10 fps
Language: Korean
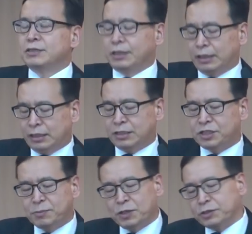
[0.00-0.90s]
제일
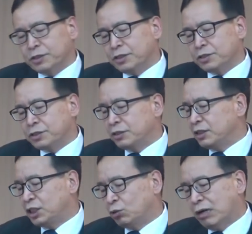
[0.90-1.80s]
치명적인
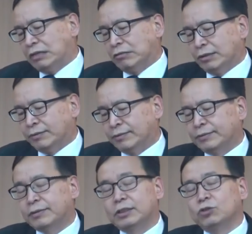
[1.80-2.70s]
것은 기도가 안 돼요.
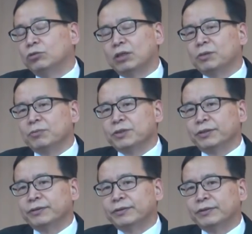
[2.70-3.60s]
기도 응답이 없어요.